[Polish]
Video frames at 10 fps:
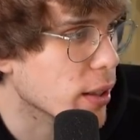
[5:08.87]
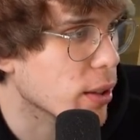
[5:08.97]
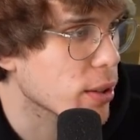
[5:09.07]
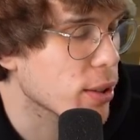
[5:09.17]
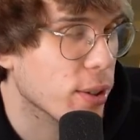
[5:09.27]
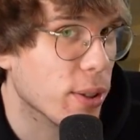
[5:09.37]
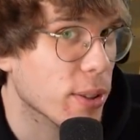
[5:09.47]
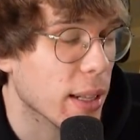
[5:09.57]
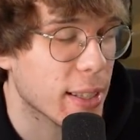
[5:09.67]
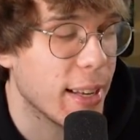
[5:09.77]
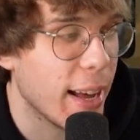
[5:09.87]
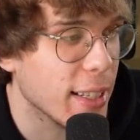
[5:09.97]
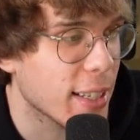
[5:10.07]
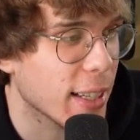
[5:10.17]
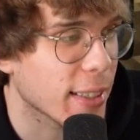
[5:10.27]
dosyć kozacki
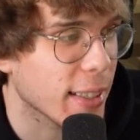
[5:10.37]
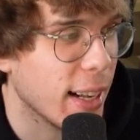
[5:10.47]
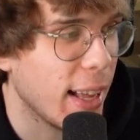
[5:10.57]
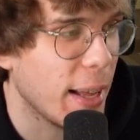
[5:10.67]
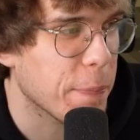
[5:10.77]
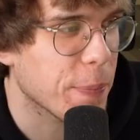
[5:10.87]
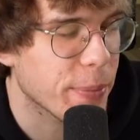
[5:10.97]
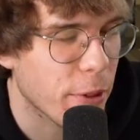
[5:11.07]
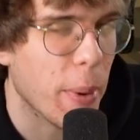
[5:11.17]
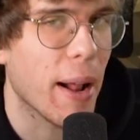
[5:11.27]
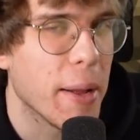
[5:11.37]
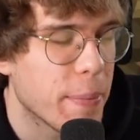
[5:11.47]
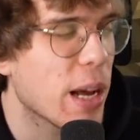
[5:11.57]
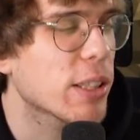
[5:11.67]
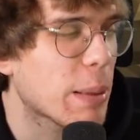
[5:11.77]
enchant, ale dobra,
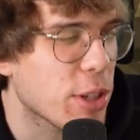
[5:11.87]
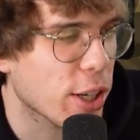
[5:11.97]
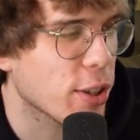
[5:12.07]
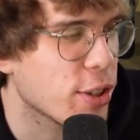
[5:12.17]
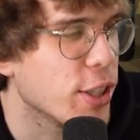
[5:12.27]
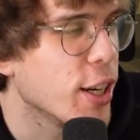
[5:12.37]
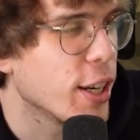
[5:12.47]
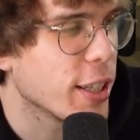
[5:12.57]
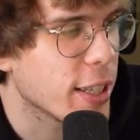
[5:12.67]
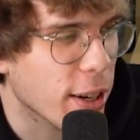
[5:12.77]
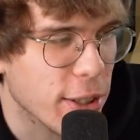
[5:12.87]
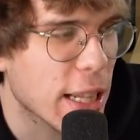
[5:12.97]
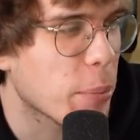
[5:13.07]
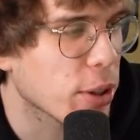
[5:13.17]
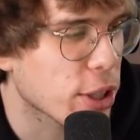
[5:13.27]
nie o to nam dzisiaj chodzi. Nie chodzi
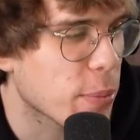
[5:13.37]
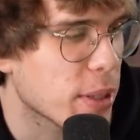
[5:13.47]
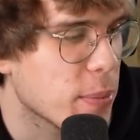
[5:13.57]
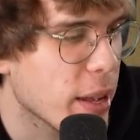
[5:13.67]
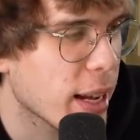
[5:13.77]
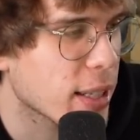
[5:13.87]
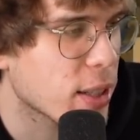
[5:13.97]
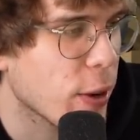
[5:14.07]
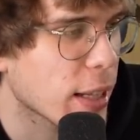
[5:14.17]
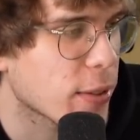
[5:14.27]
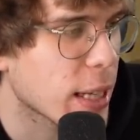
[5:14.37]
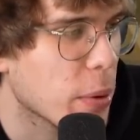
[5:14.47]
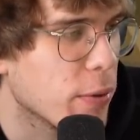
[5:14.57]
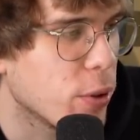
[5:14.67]
nam o to, żeby zmieniać świat cały w